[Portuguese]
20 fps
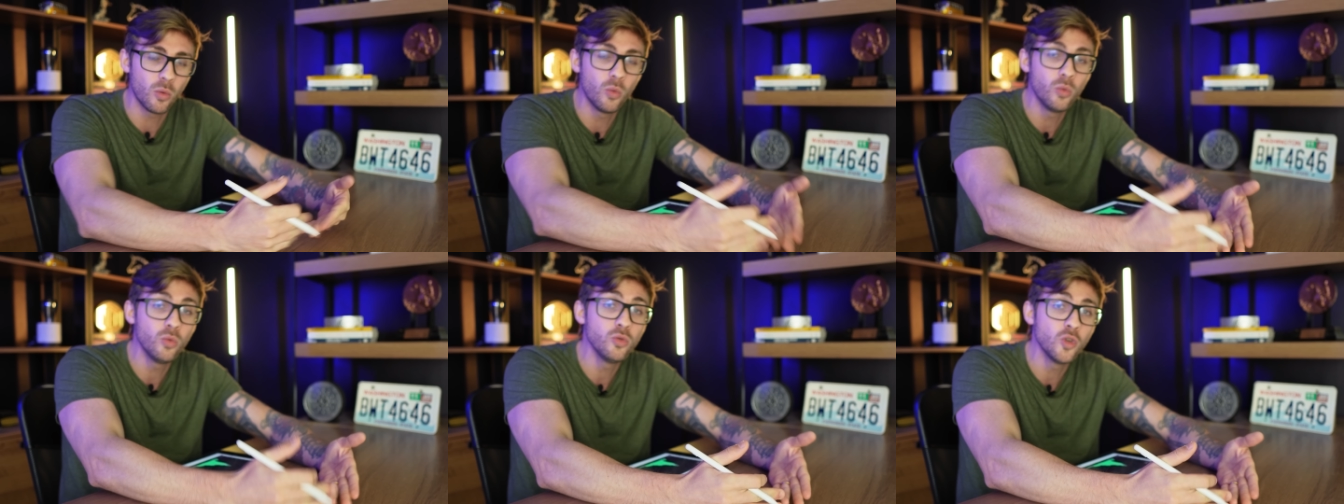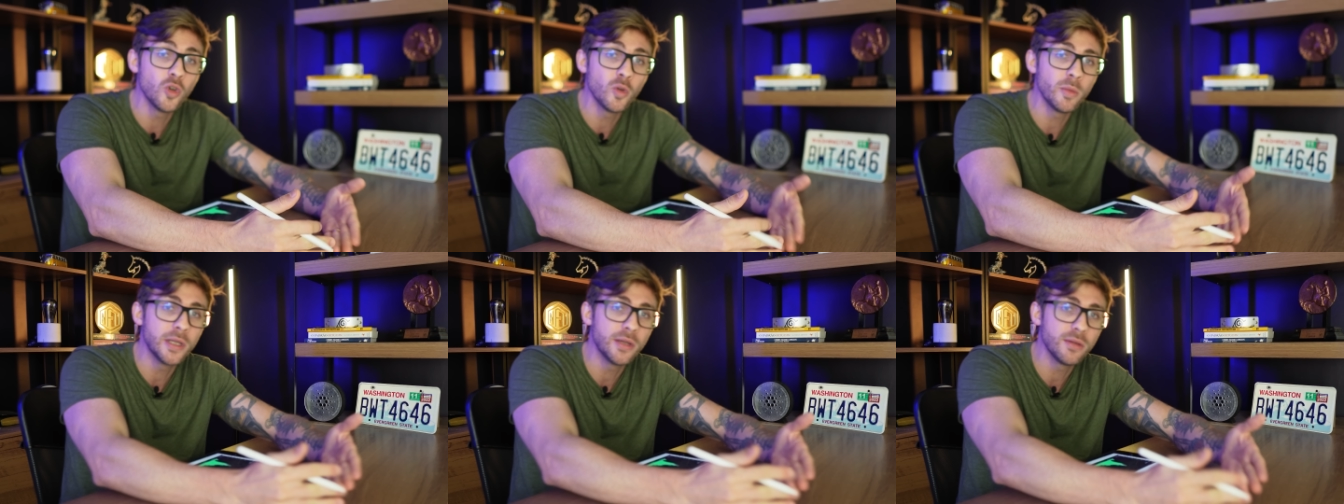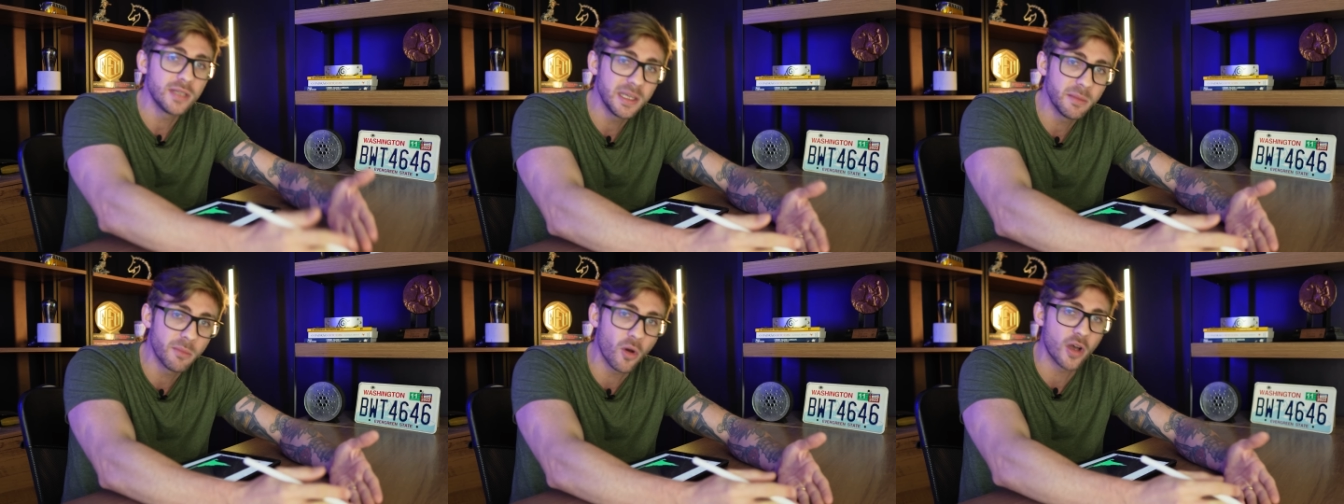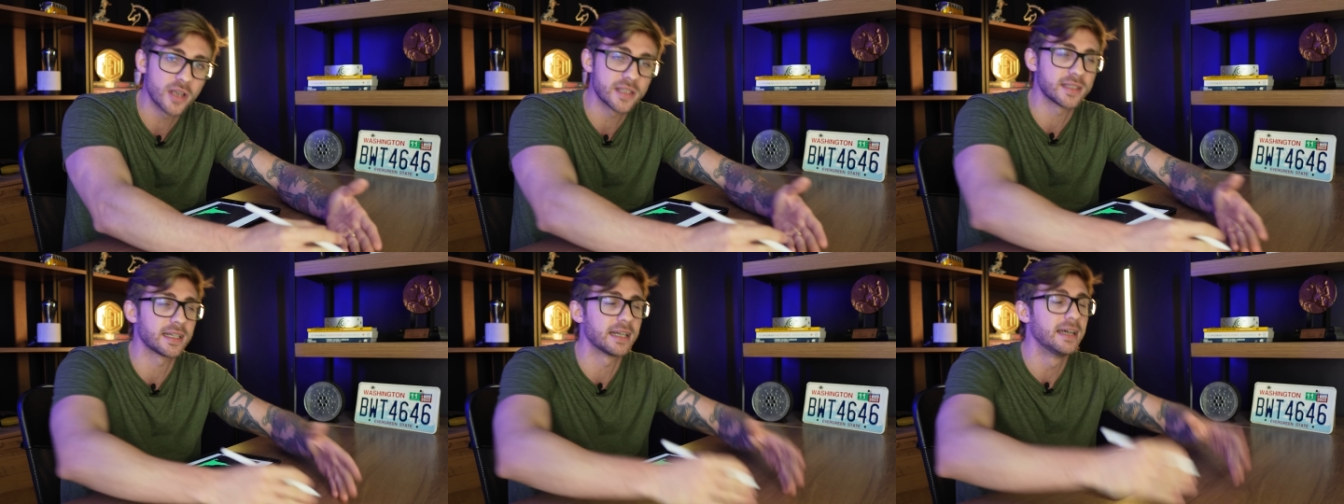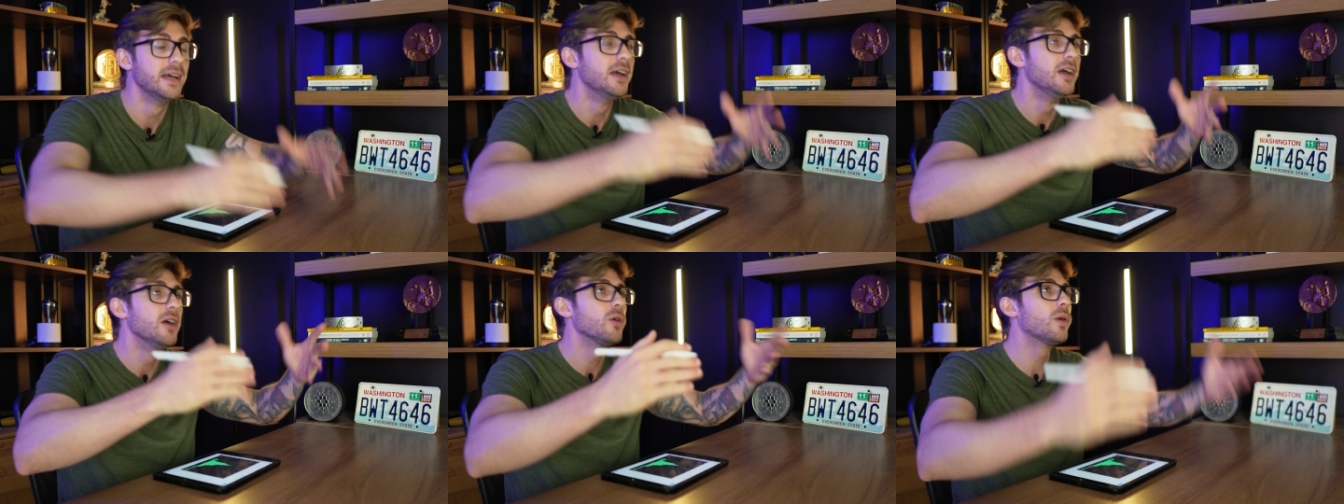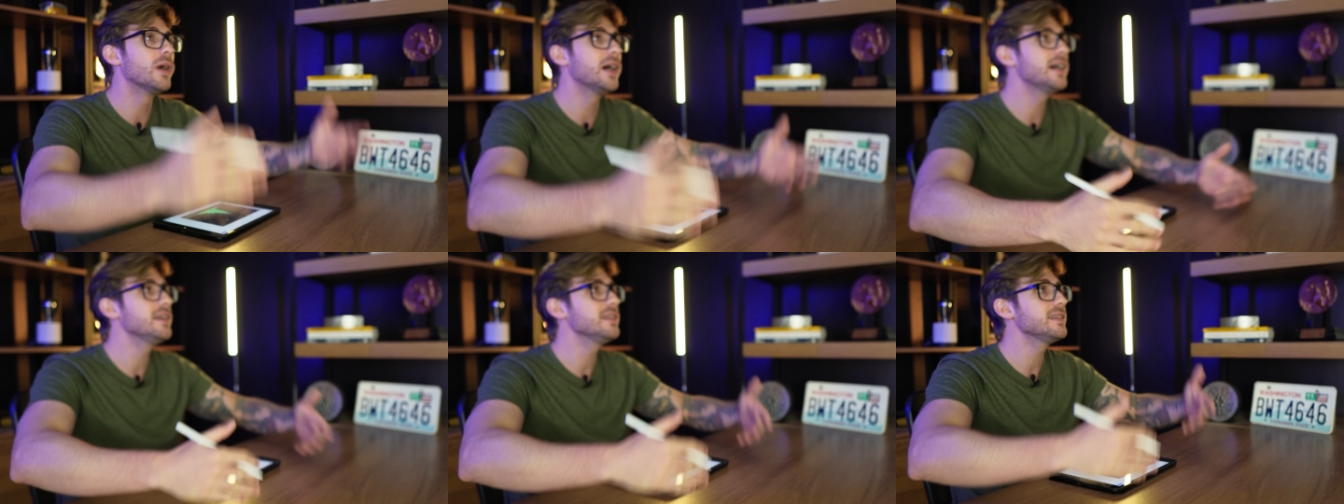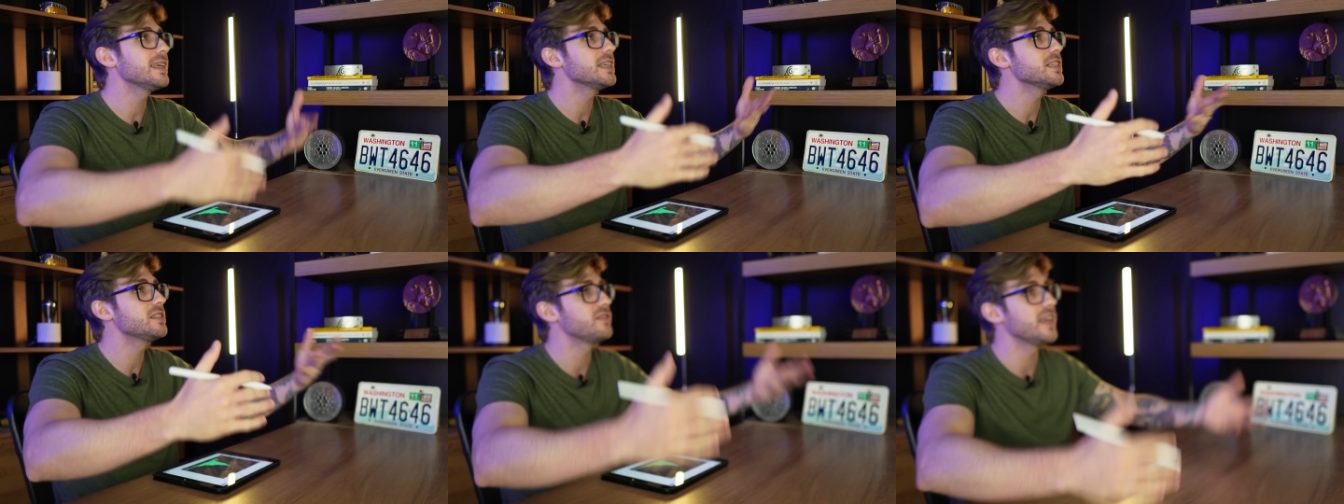um número que mostra
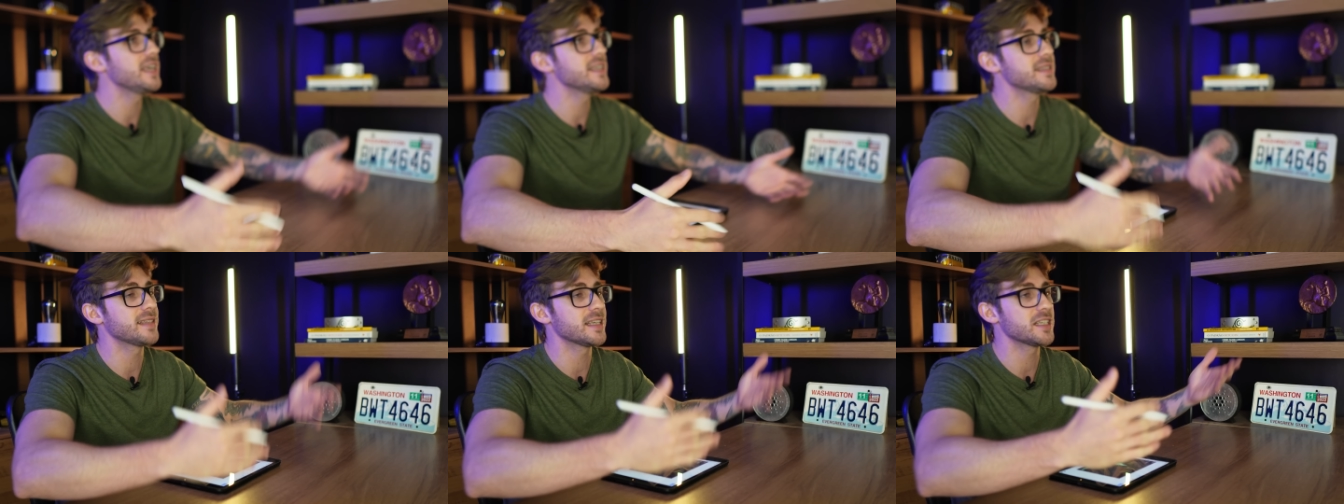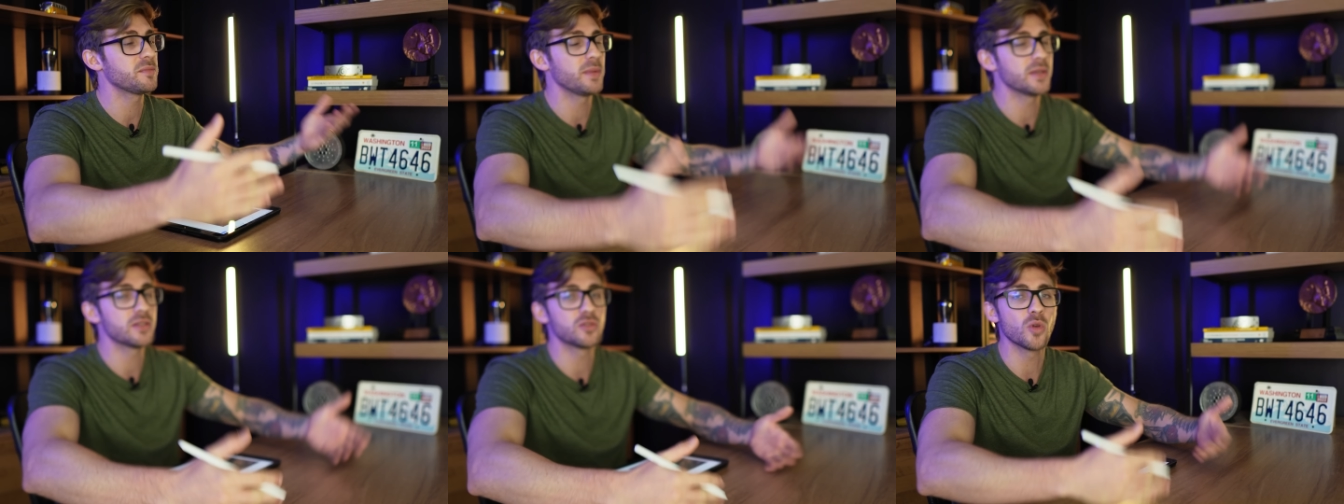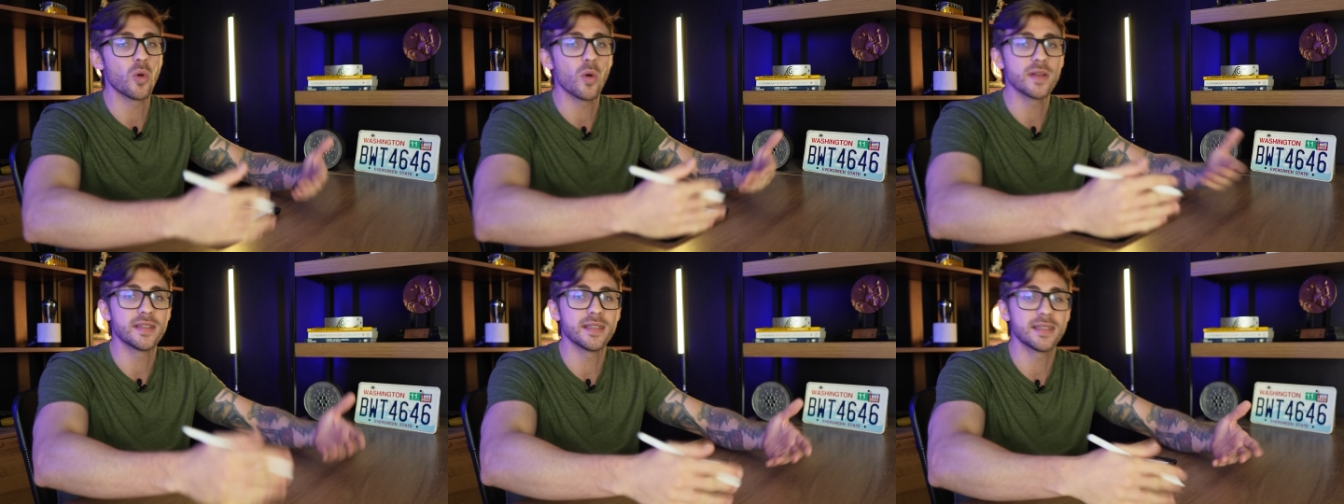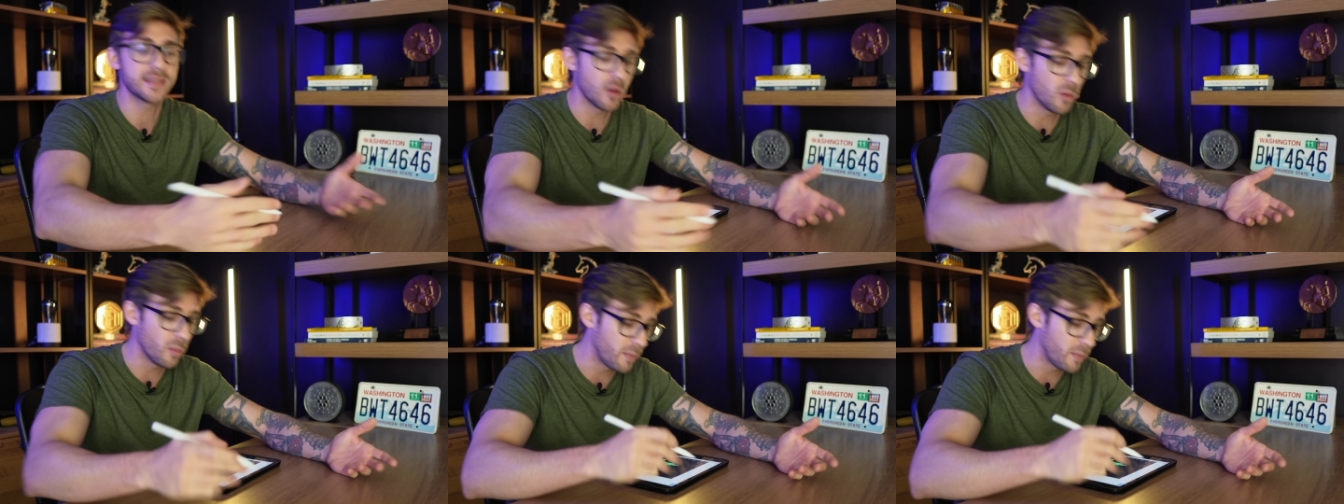Quantas vezes as pessoas estão